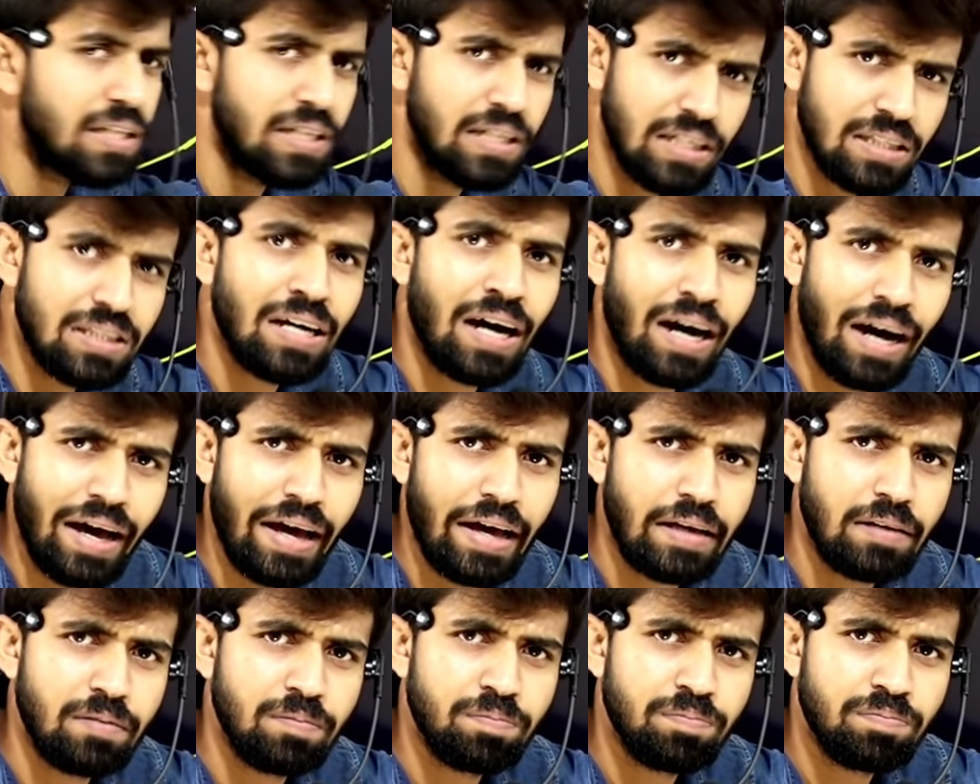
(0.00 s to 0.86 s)
निहित
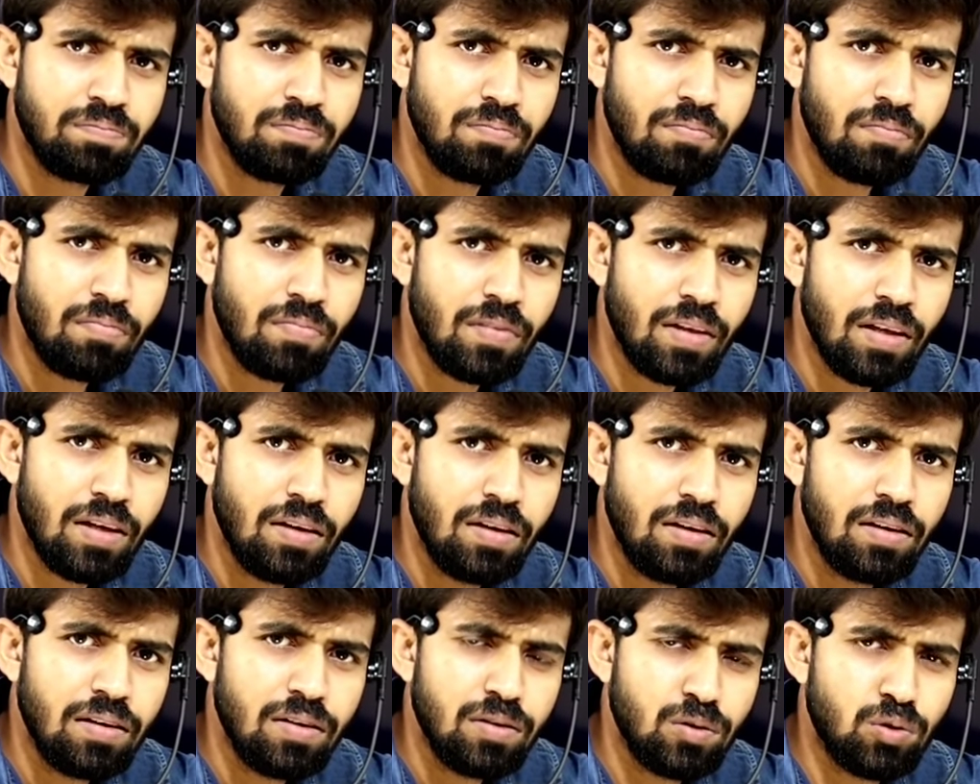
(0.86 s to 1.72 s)
है
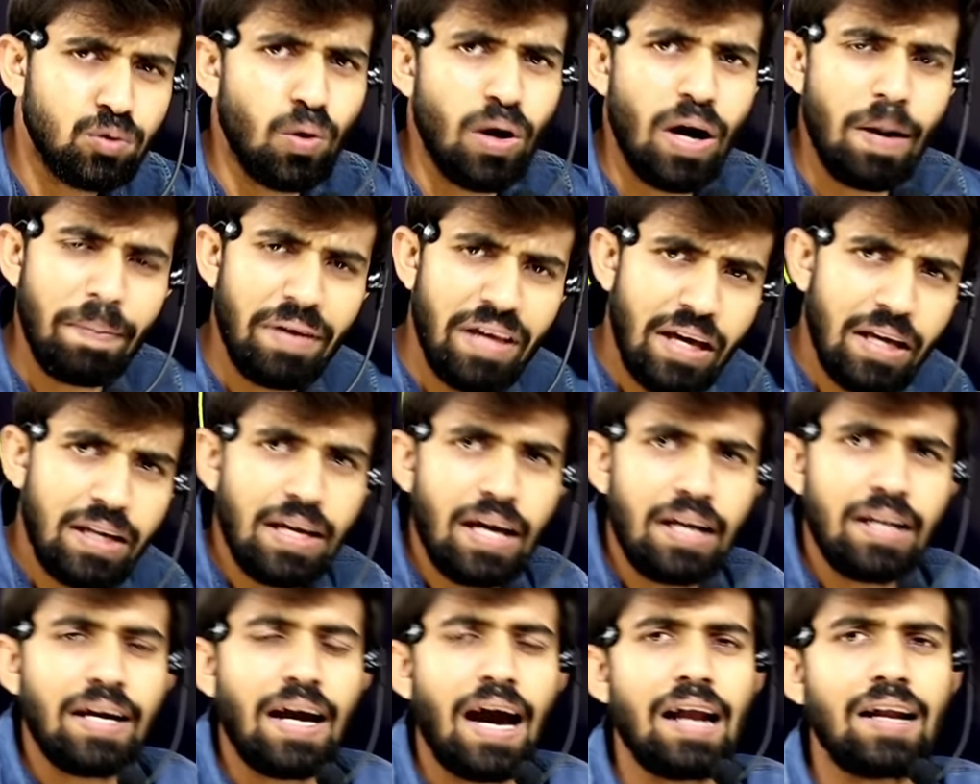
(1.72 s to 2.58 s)
जो हमें
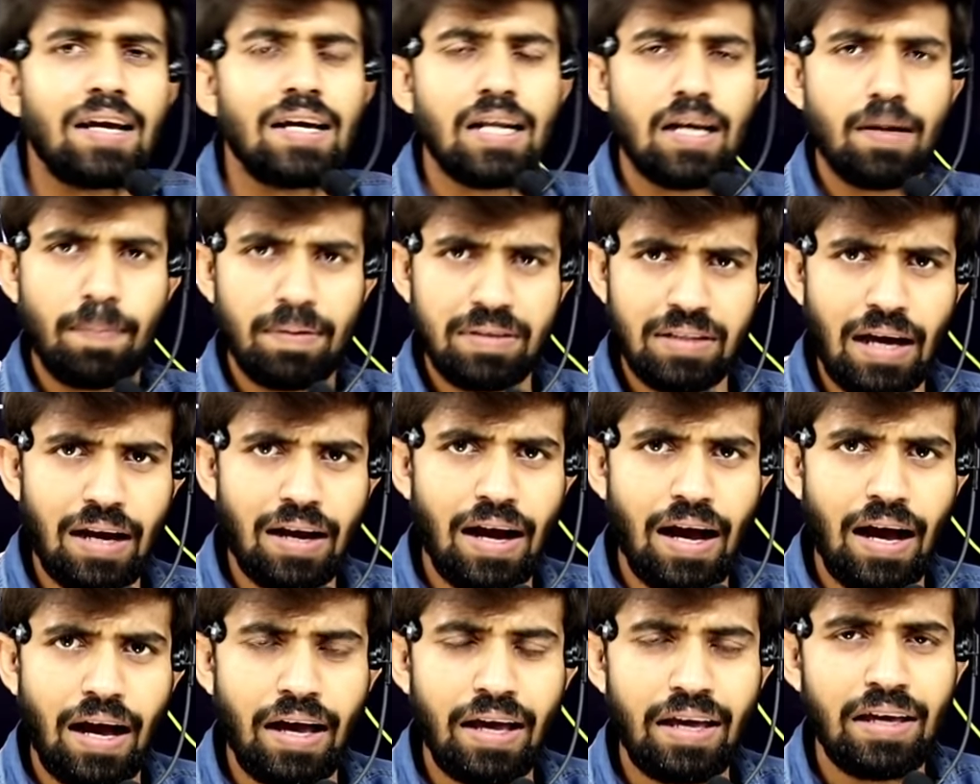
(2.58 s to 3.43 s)
एरिया निकाल करके बता
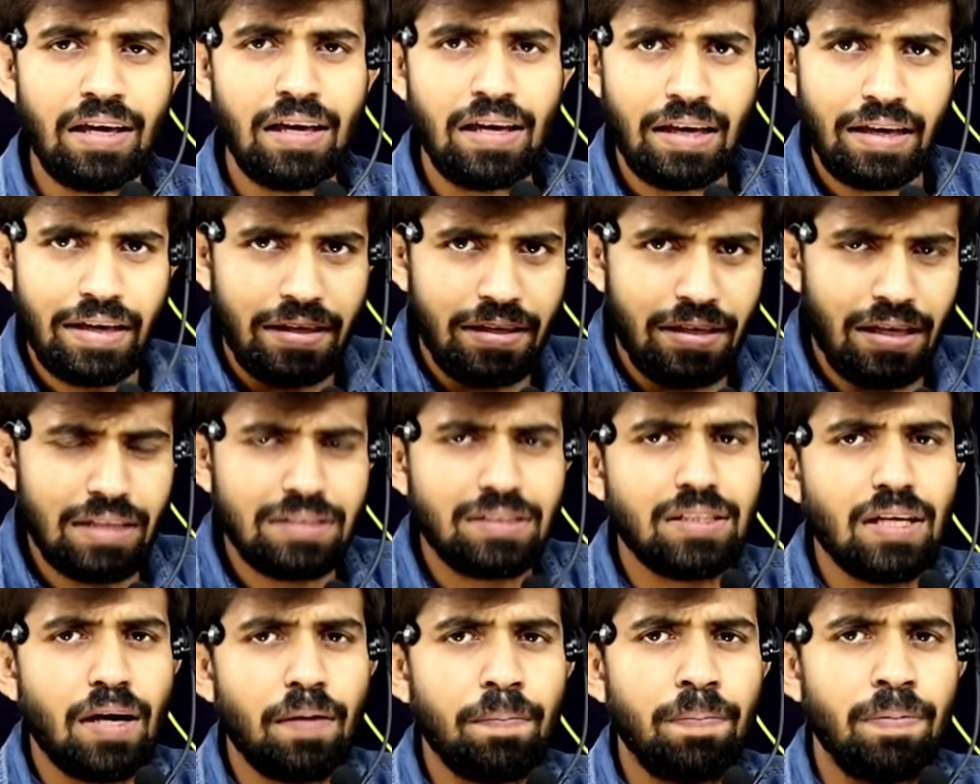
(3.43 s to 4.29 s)
रहा है ये
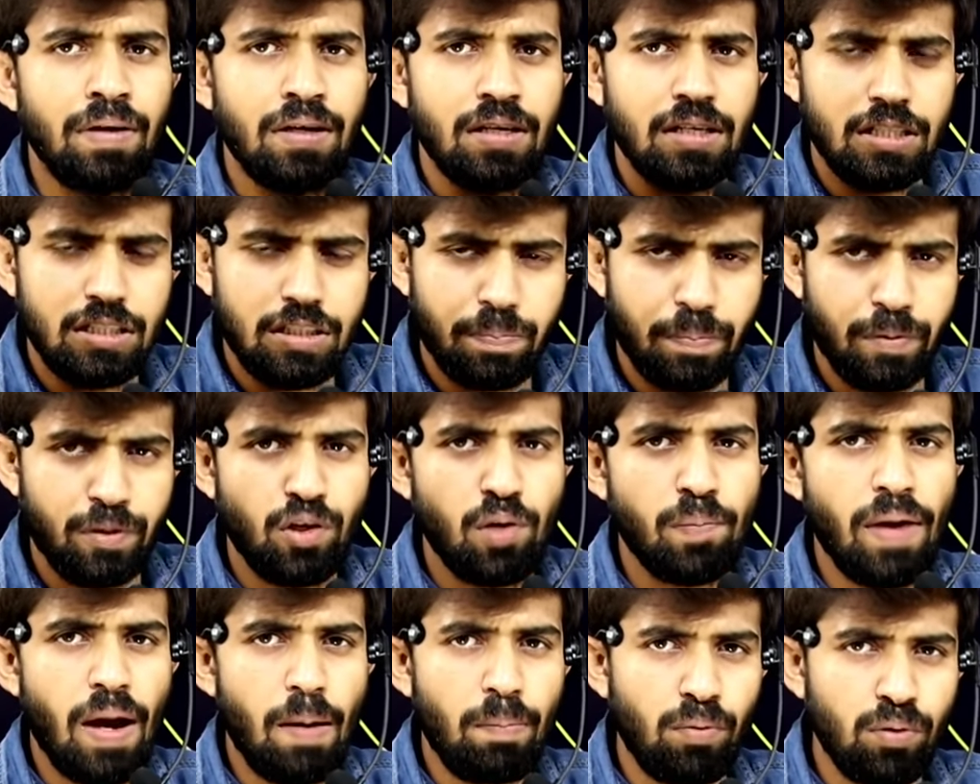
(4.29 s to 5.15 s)
सब इस
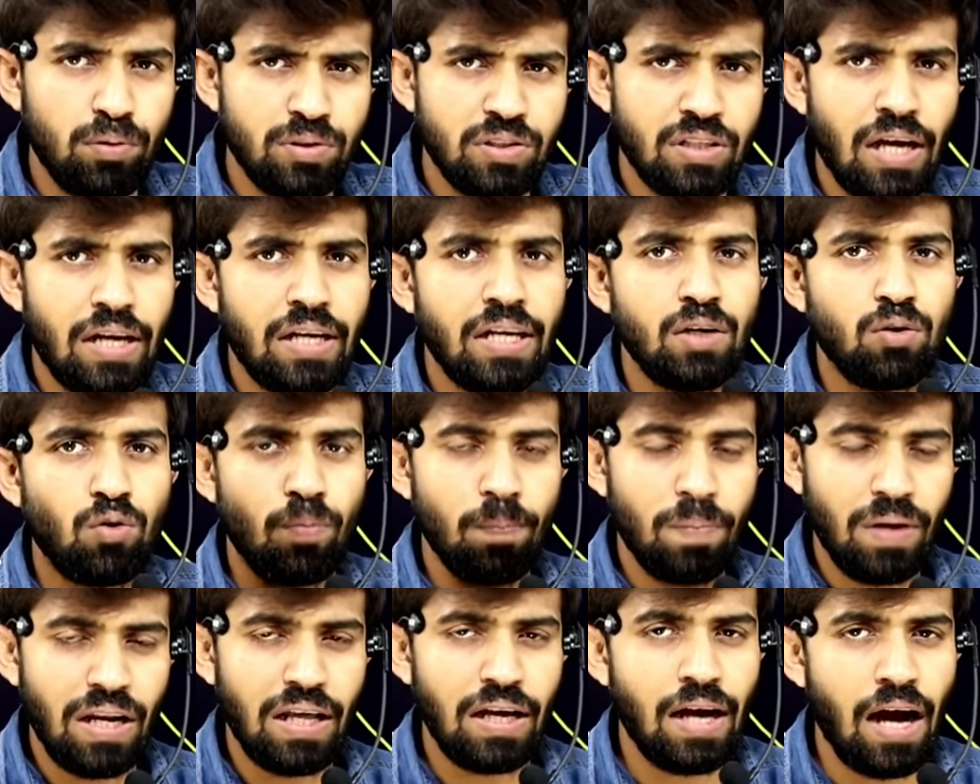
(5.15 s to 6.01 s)
वीडियो में आपको जानने
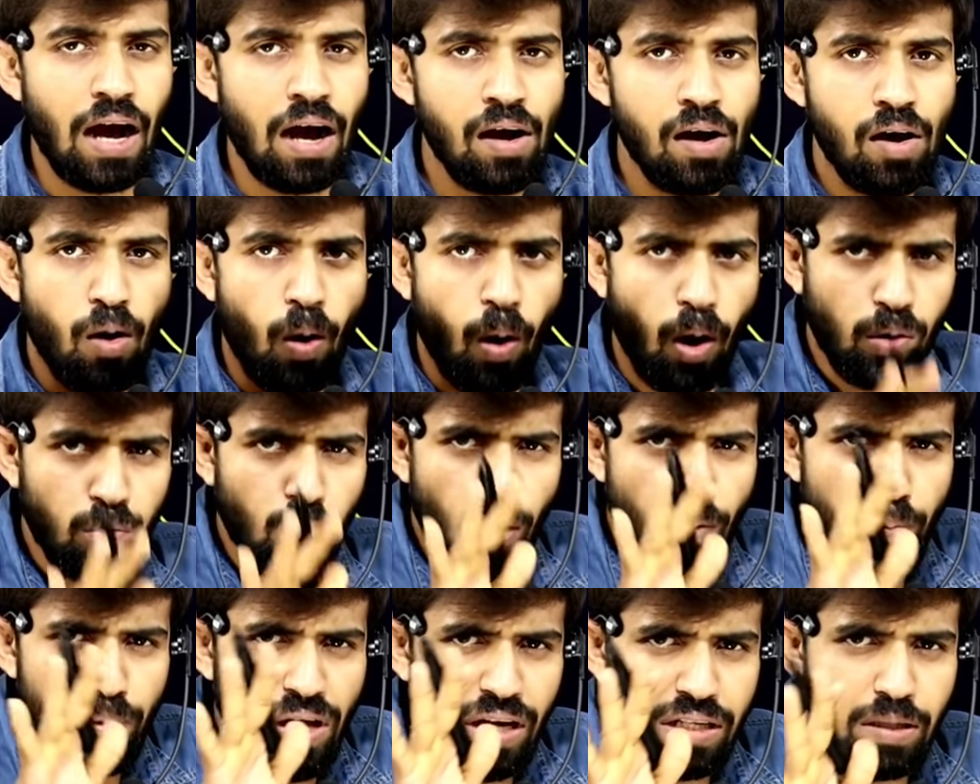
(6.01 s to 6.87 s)
को मिलेगा और
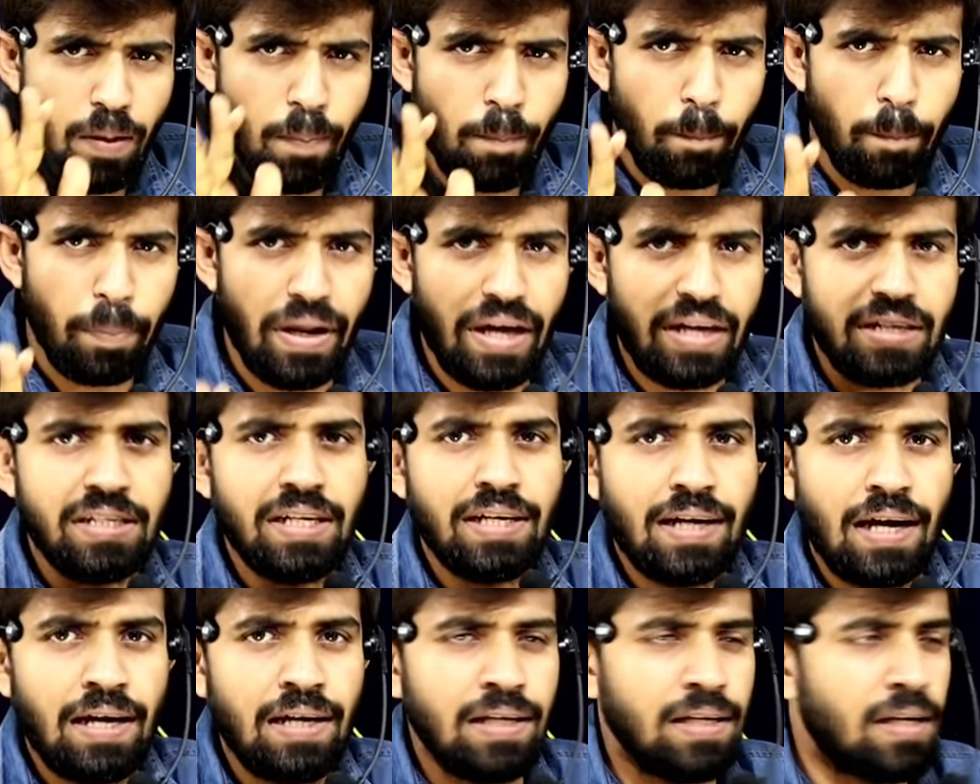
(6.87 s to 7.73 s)
वो भी एकदम
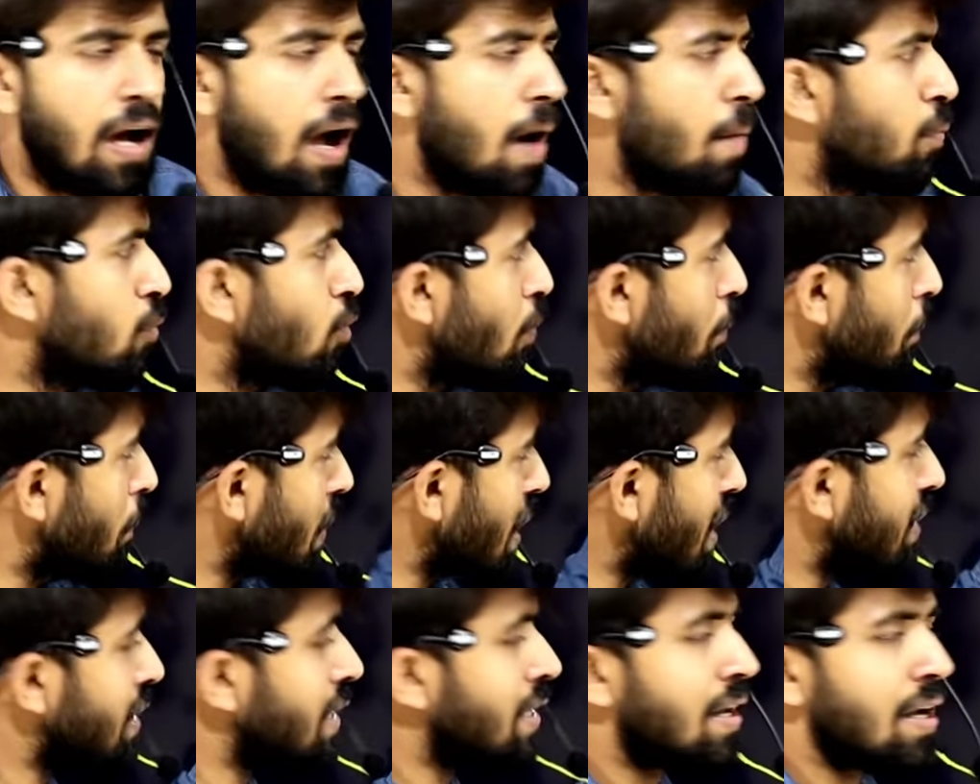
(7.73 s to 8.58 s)
प्रैक्टिकली आपको हम
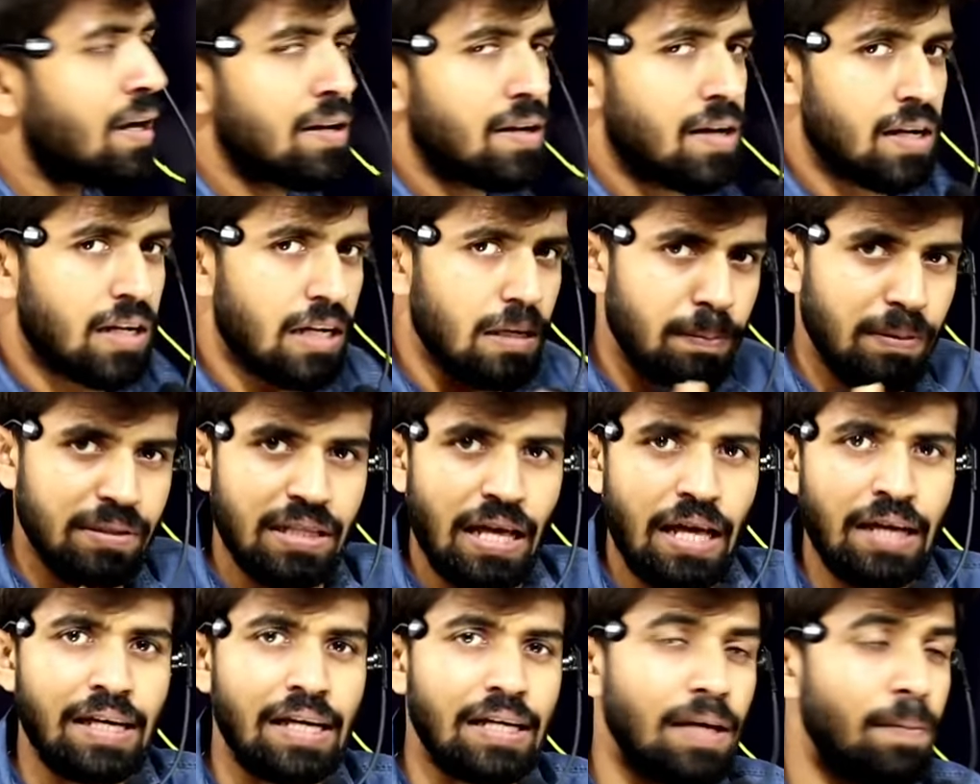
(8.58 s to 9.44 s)
प्रैक्टिकल करके
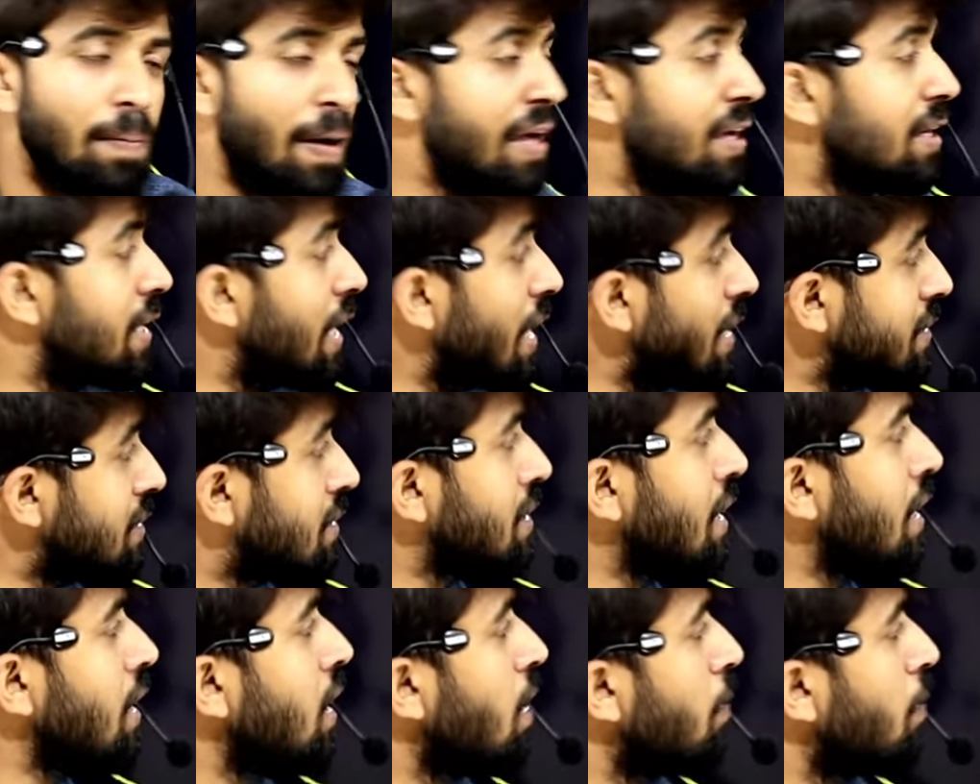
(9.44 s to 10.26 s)
बताएंगे कि भाई कैसे